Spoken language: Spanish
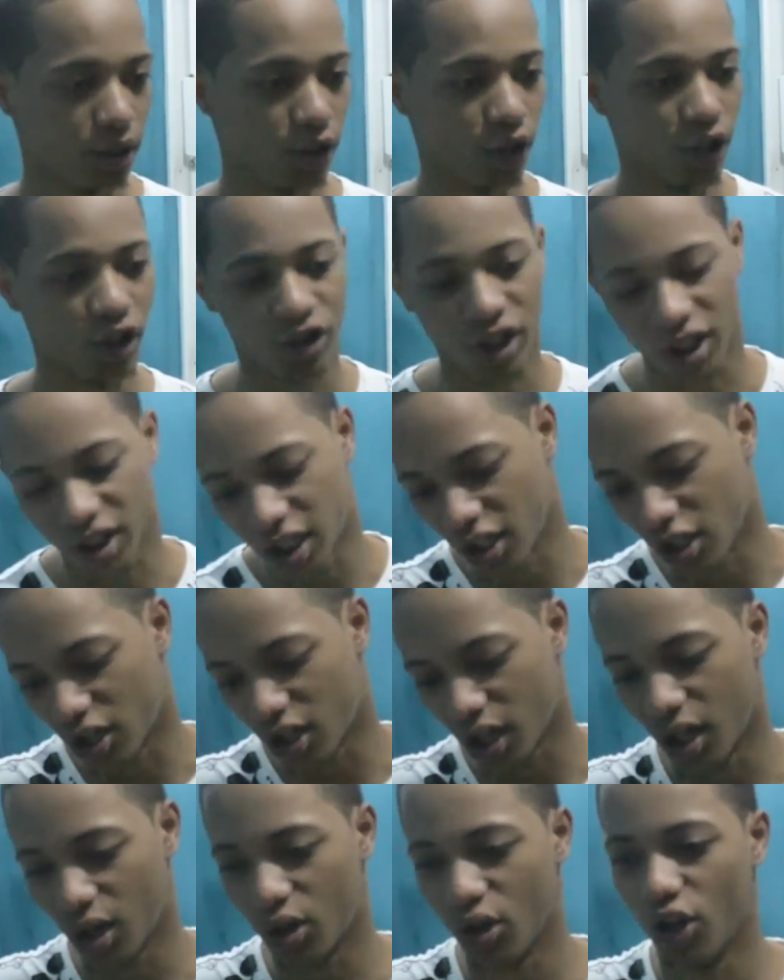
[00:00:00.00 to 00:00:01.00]
Yo no sé si ellos
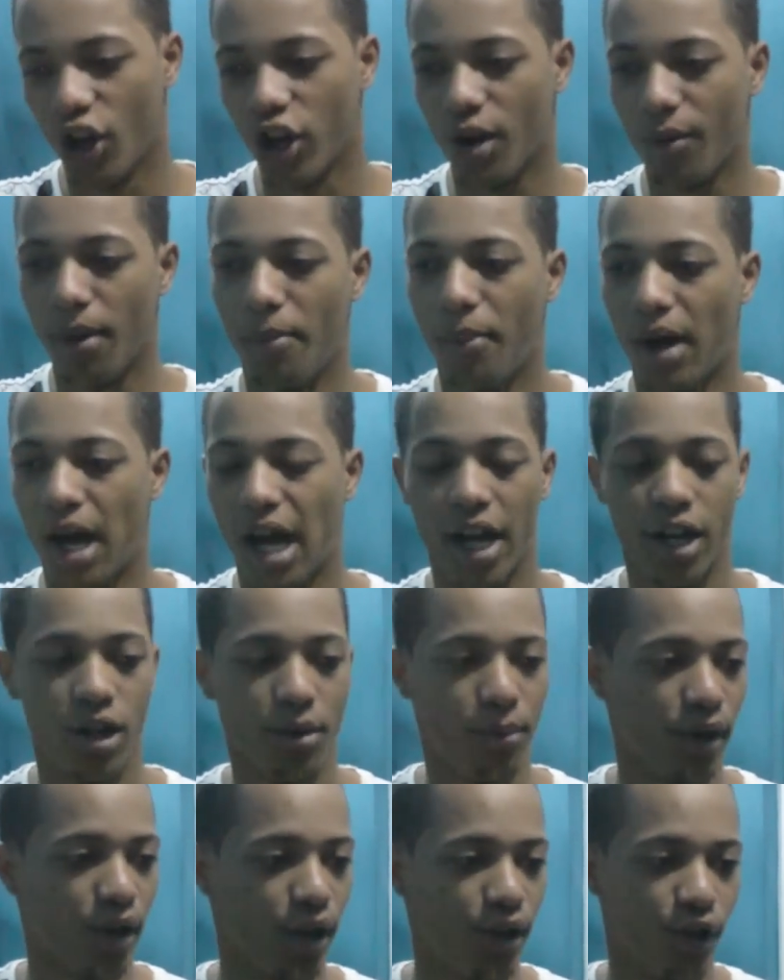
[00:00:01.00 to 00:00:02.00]
quieren que uno robe para
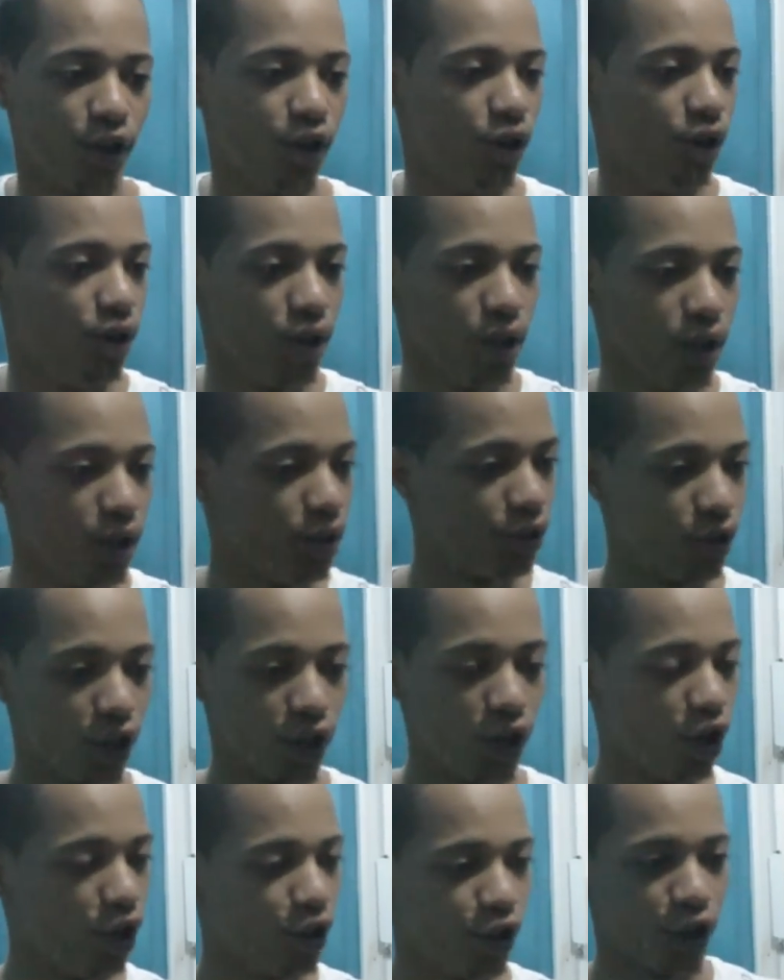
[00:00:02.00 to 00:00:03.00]
ellos, porque yo no, yo
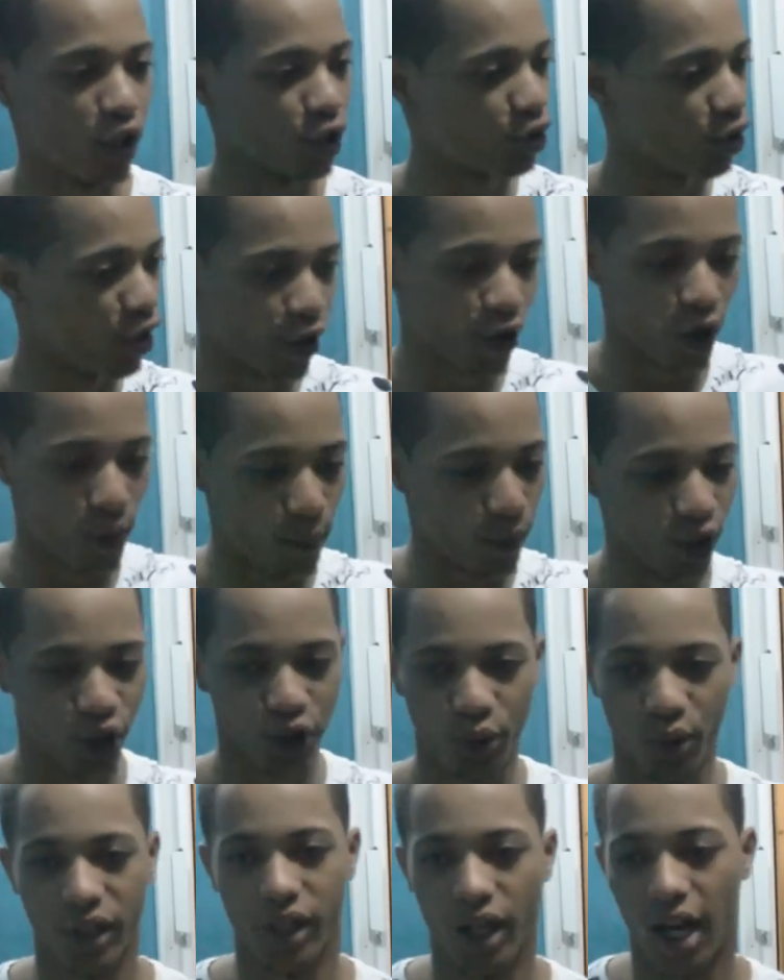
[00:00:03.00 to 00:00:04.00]
no, yo no estoy en robo, no
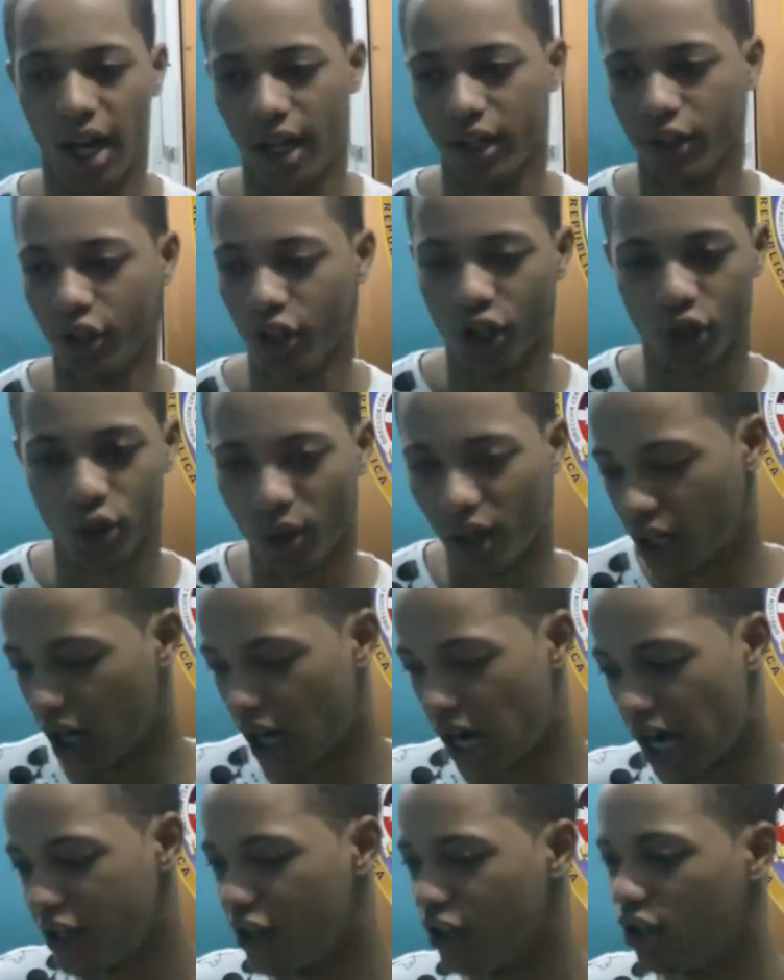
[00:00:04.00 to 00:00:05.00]
estoy en nada, yo no estoy en
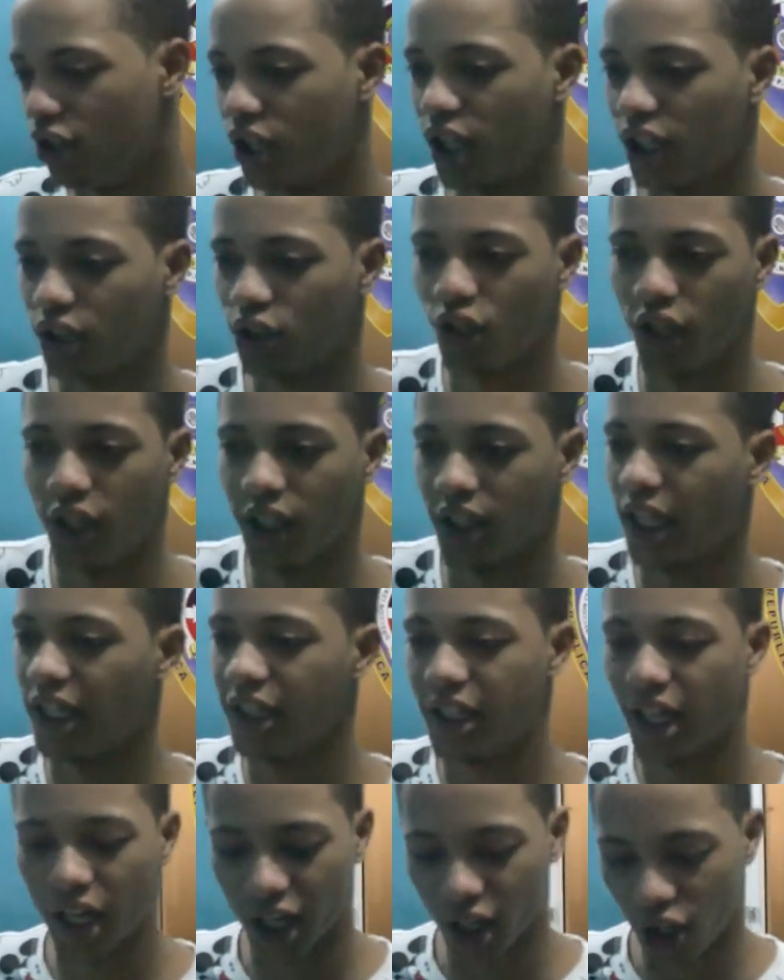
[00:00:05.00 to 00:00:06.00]
calle, yo lo que estoy es
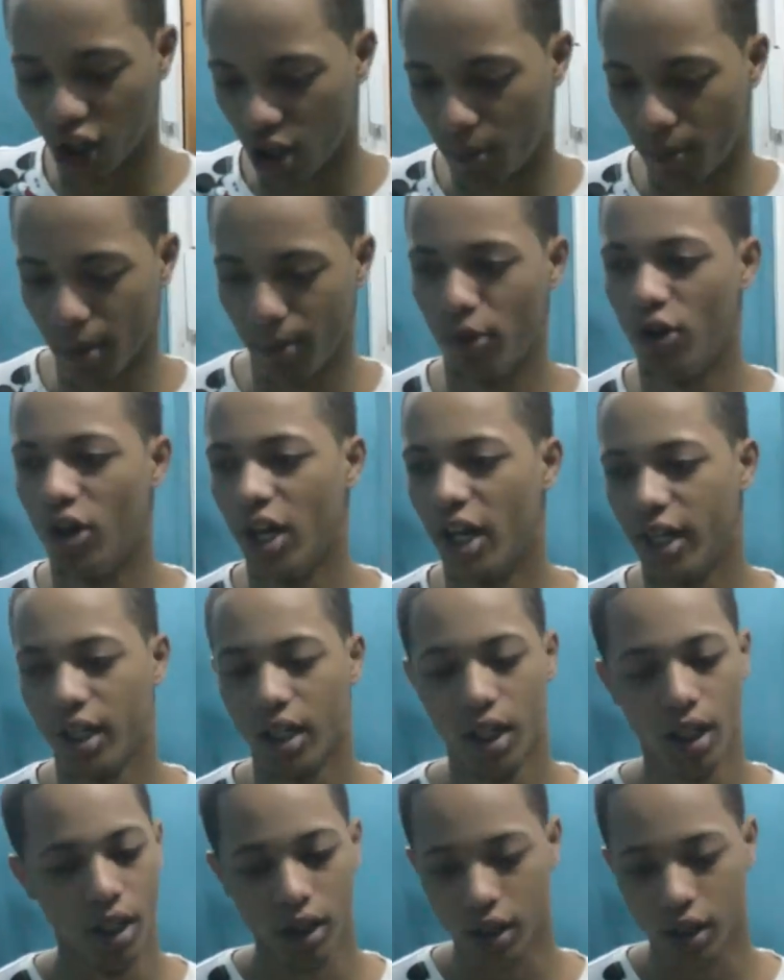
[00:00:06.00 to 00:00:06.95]
ahí tranquilo con mi mujer.